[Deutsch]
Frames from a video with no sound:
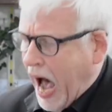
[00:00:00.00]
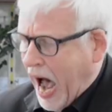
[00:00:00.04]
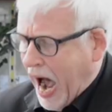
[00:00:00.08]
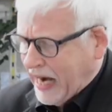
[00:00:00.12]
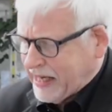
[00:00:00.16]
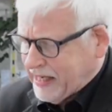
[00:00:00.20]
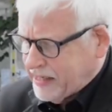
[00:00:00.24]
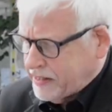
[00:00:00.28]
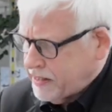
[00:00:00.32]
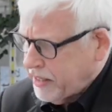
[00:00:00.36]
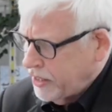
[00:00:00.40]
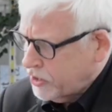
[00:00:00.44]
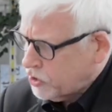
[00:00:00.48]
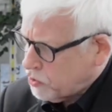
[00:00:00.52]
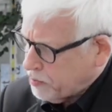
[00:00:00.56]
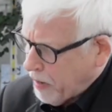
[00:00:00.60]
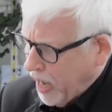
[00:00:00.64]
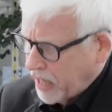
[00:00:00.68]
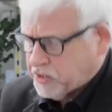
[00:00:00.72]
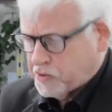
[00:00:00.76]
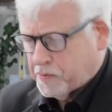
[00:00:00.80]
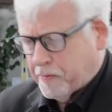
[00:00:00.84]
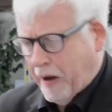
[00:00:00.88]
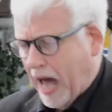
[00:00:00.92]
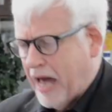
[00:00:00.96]
Akte,
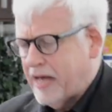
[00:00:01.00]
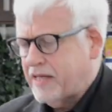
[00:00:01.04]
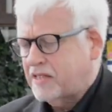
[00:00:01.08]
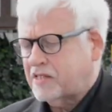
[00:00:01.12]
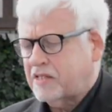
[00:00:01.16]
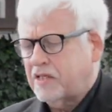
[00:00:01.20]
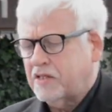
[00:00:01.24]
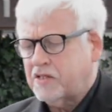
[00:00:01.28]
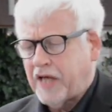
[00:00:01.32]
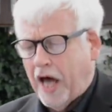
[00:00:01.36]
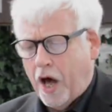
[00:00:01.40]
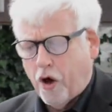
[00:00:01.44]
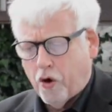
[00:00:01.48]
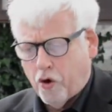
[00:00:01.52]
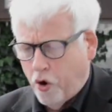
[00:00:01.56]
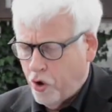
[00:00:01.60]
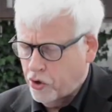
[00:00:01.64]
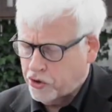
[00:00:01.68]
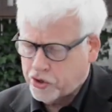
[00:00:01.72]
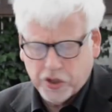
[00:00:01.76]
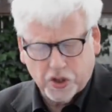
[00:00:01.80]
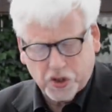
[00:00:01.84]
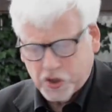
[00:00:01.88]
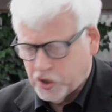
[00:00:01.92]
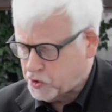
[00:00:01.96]
schwarz-weißes,
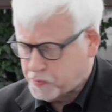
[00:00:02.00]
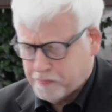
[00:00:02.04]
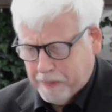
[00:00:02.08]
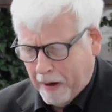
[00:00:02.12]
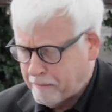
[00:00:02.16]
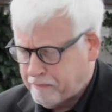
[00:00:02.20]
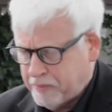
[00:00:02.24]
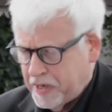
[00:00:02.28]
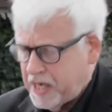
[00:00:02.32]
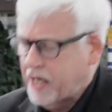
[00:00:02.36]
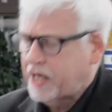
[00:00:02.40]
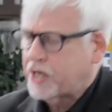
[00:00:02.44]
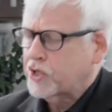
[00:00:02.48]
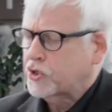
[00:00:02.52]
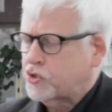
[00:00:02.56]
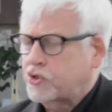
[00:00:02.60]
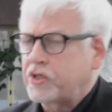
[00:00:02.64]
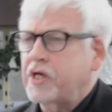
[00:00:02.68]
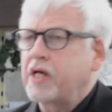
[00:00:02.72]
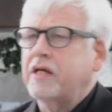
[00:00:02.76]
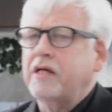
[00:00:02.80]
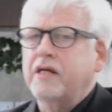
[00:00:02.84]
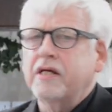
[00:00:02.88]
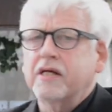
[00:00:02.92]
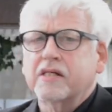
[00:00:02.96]
erotisches,
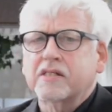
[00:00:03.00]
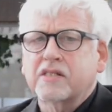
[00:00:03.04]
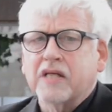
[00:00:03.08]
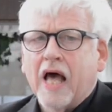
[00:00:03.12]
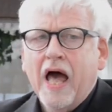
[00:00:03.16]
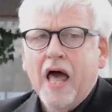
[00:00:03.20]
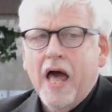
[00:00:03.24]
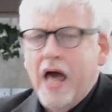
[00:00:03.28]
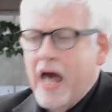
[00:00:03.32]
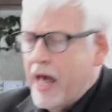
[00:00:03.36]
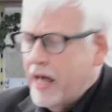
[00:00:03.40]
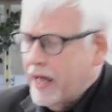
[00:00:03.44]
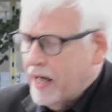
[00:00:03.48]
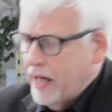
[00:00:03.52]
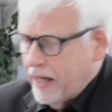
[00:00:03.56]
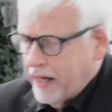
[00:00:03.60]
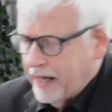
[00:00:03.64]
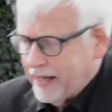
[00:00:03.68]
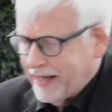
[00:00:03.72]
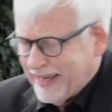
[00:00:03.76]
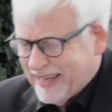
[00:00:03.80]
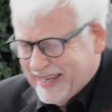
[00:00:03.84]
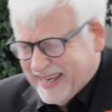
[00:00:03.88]
papiergeschnittenes, äh,